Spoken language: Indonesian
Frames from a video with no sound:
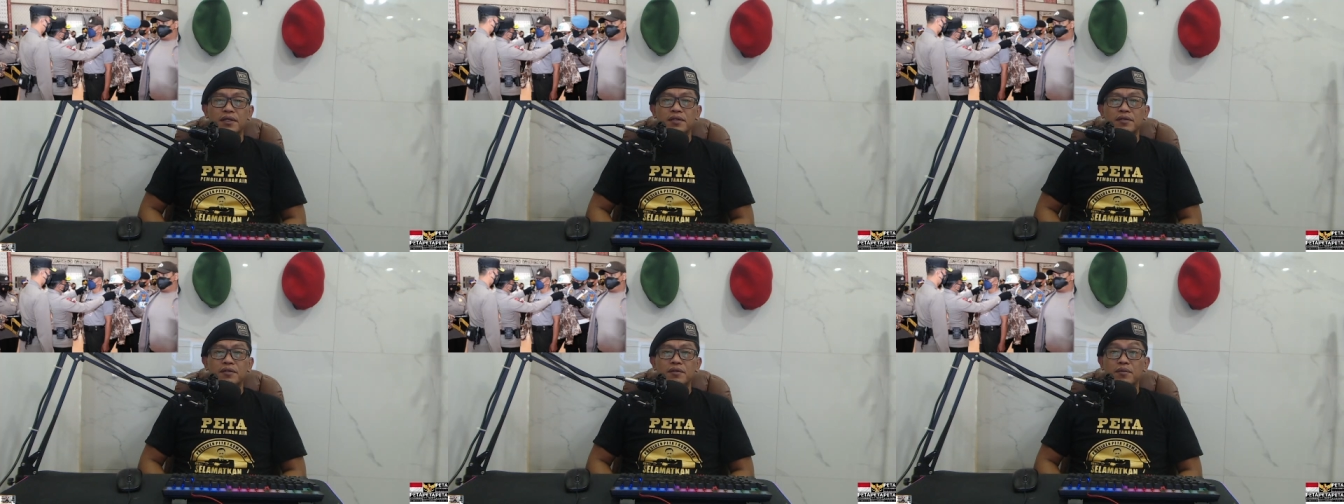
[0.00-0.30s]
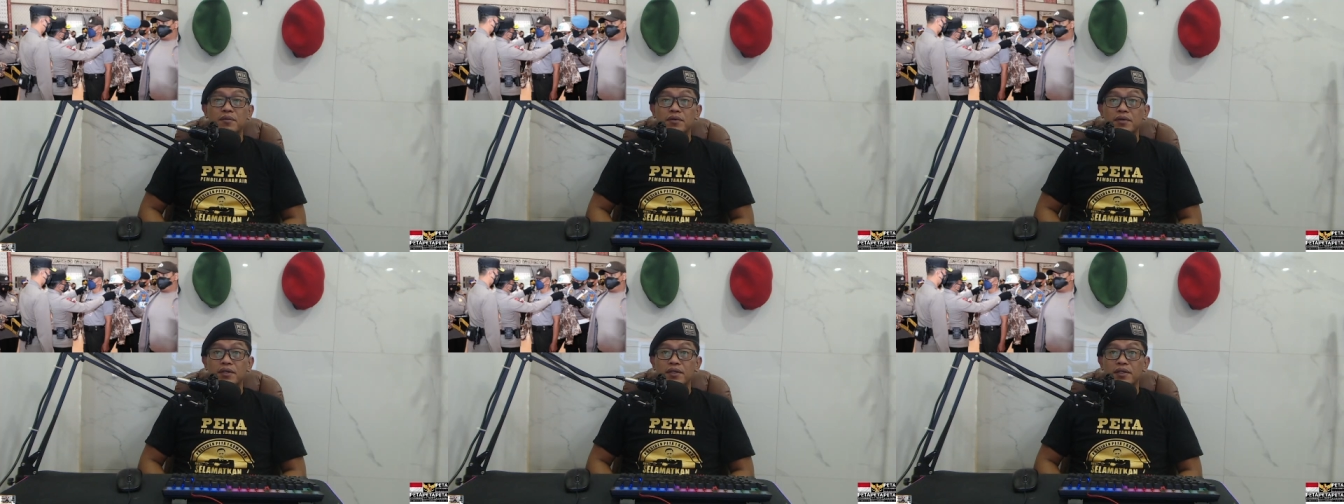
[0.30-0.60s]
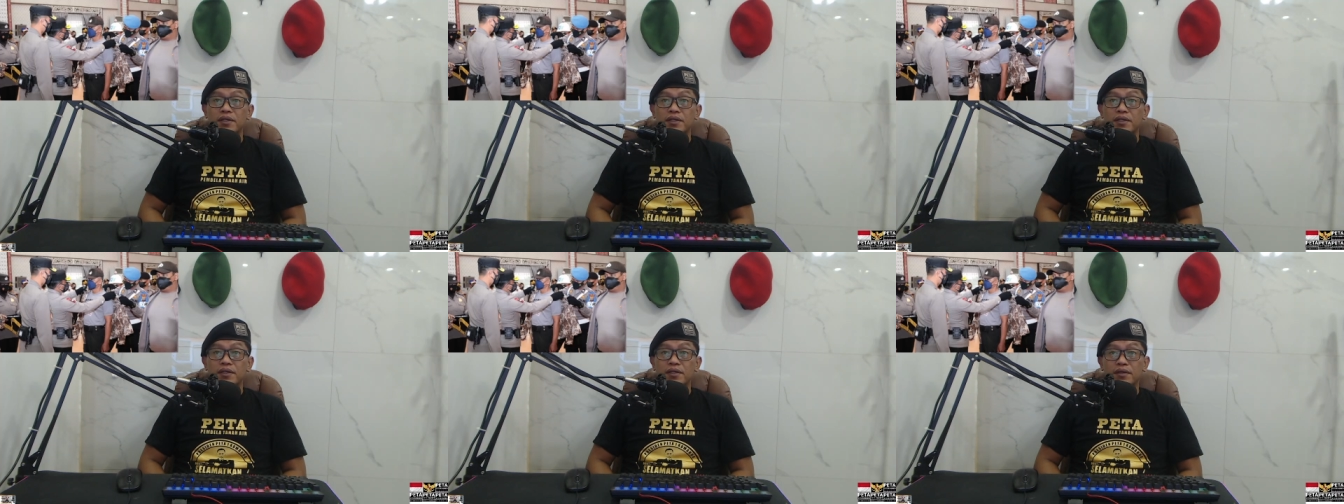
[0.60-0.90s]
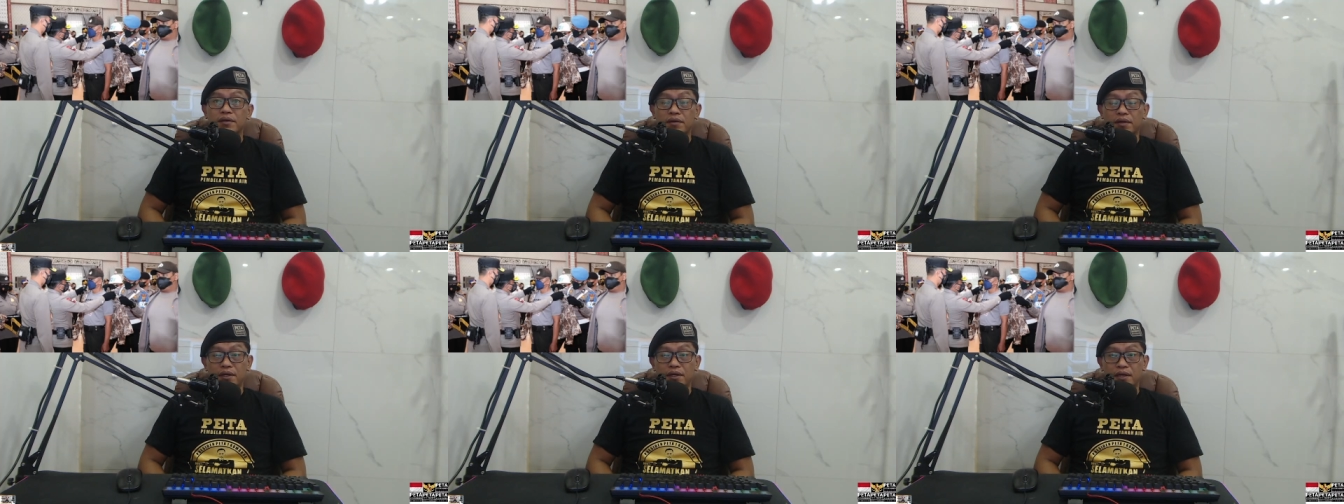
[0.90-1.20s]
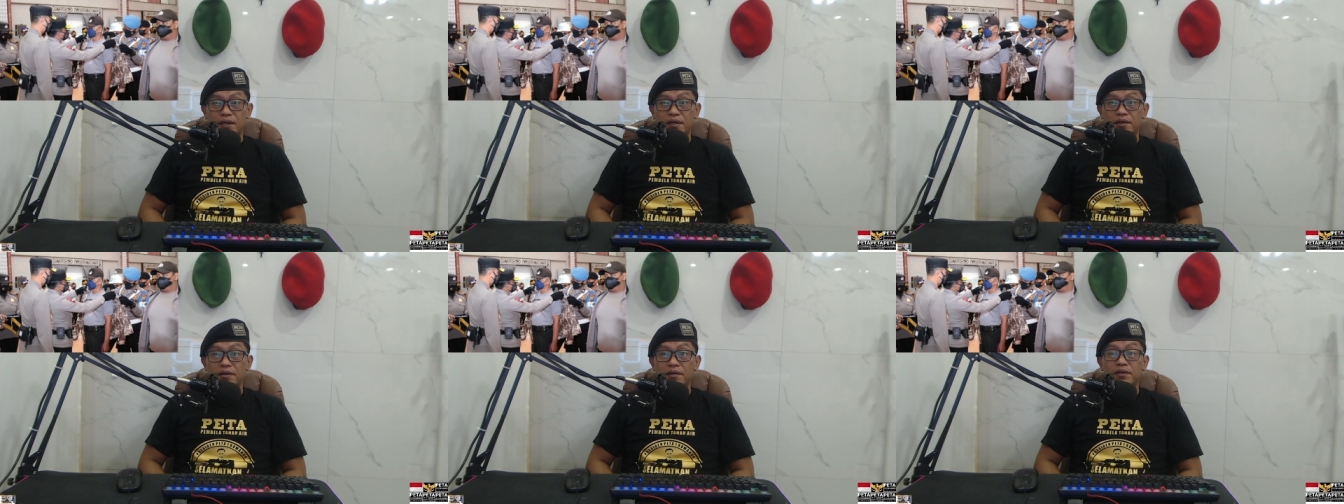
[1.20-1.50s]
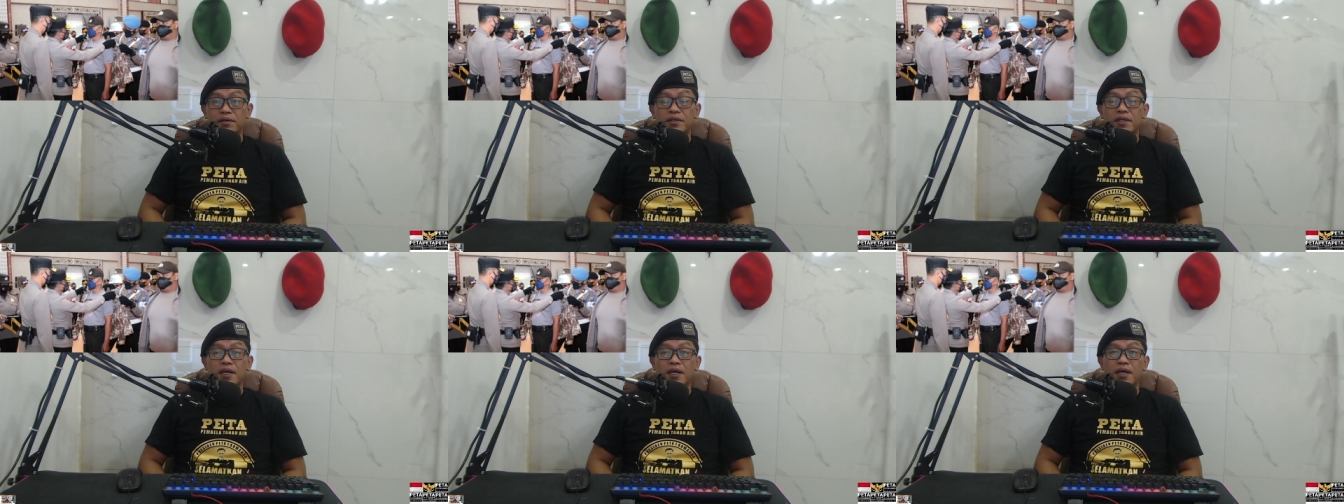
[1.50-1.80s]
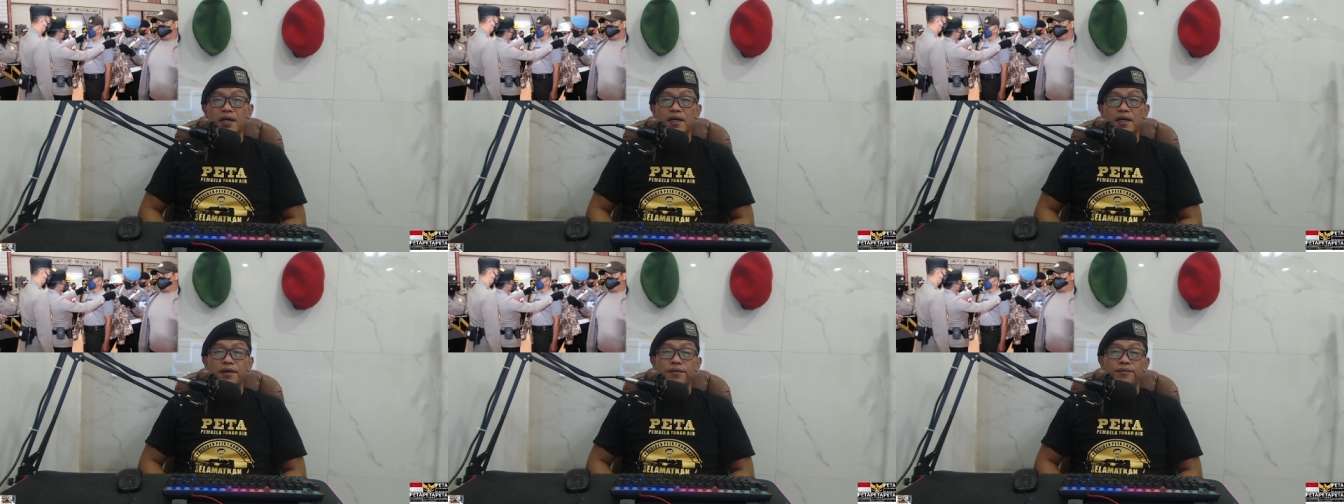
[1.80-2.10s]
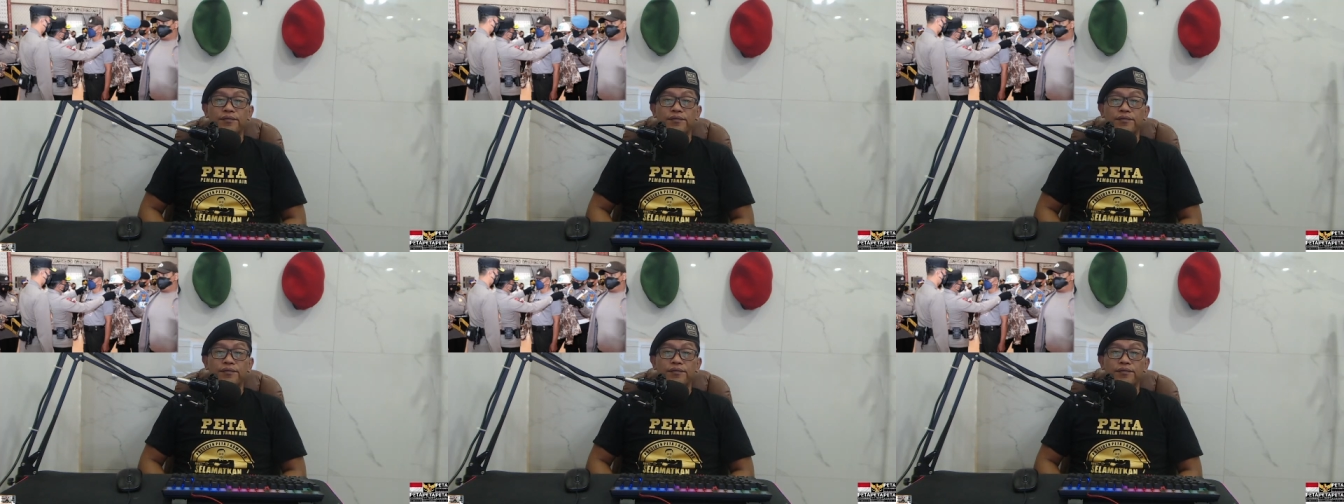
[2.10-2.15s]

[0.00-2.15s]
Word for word: dihubungi oleh anggota